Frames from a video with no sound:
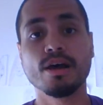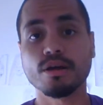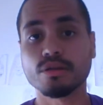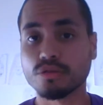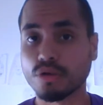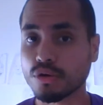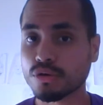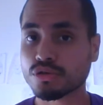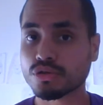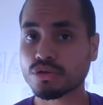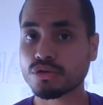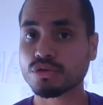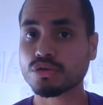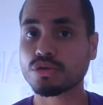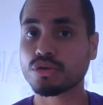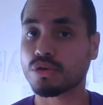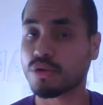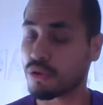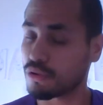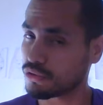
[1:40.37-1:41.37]
Dans le sens que
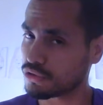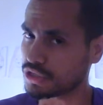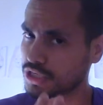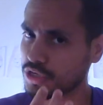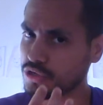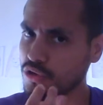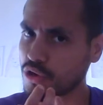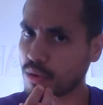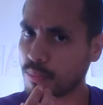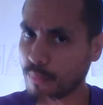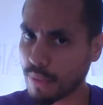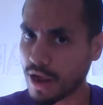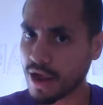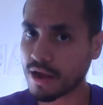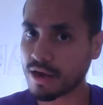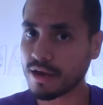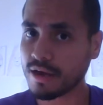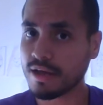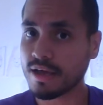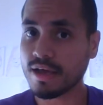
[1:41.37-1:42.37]
quand le Seigneur
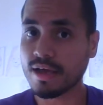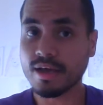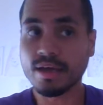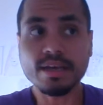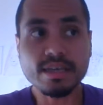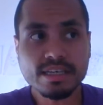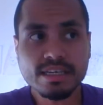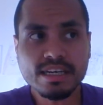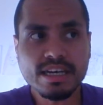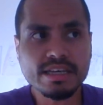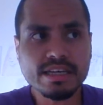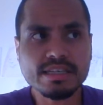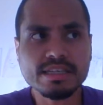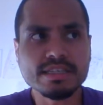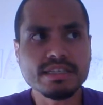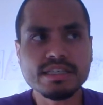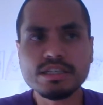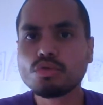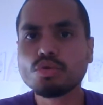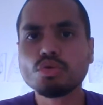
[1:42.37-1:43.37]
parle, il
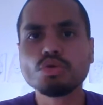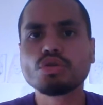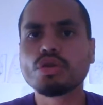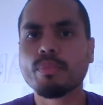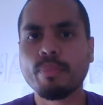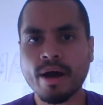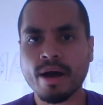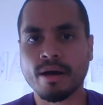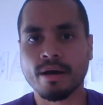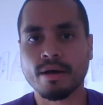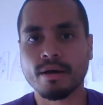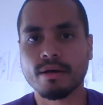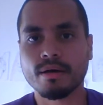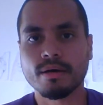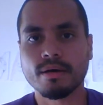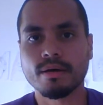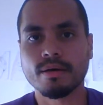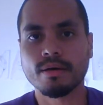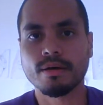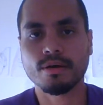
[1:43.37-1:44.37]
ne doute pas.
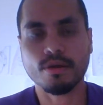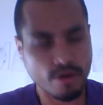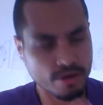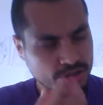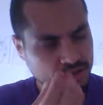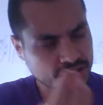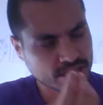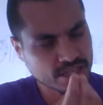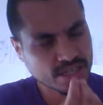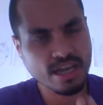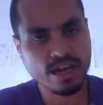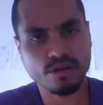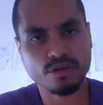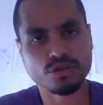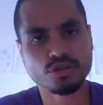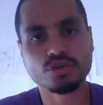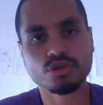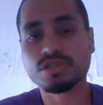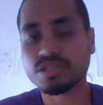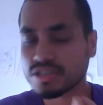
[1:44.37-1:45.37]
Quand il dit quelque
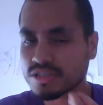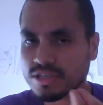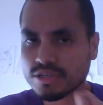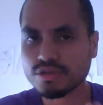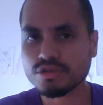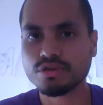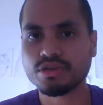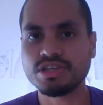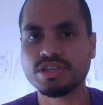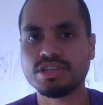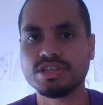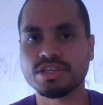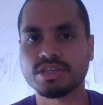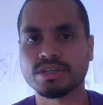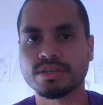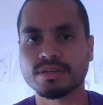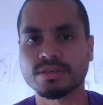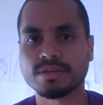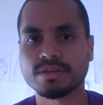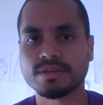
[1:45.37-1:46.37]
chose, il sait ce qu'il dit.
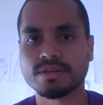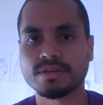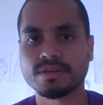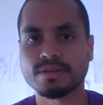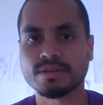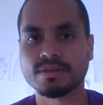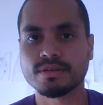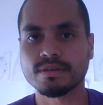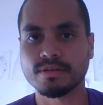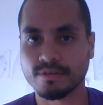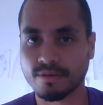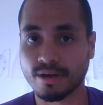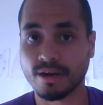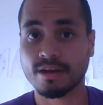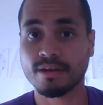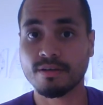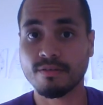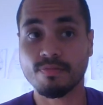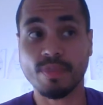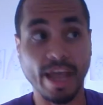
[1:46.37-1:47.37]
Voilà.
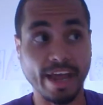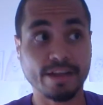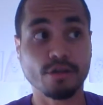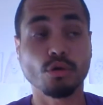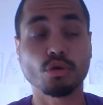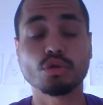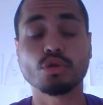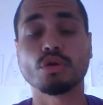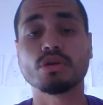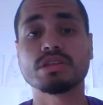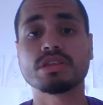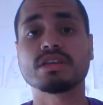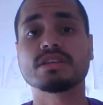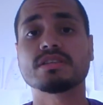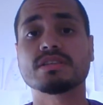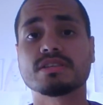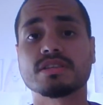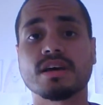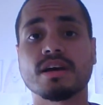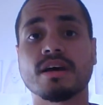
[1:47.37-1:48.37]
Avec autorité, c'est
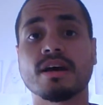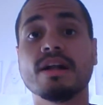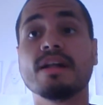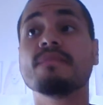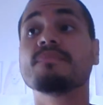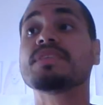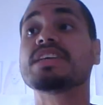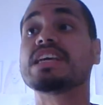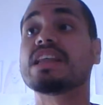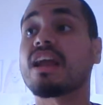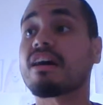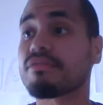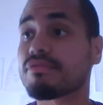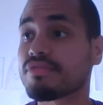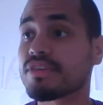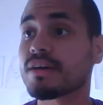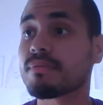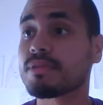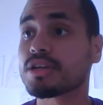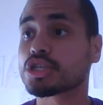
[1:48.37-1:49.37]
ça. Il
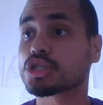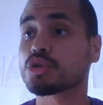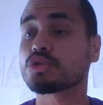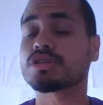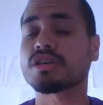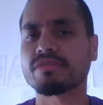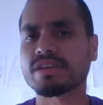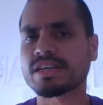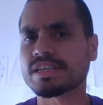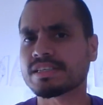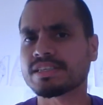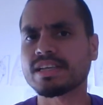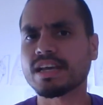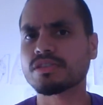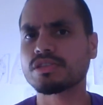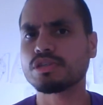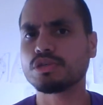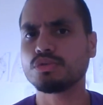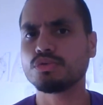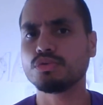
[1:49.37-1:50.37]
affirme les choses avec
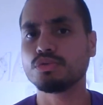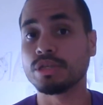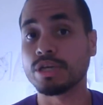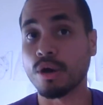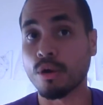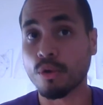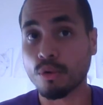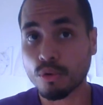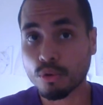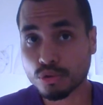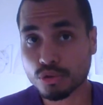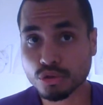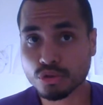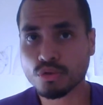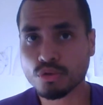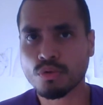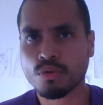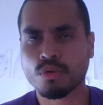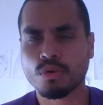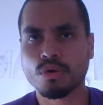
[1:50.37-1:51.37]
certitude et on
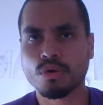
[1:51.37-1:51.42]
ressent,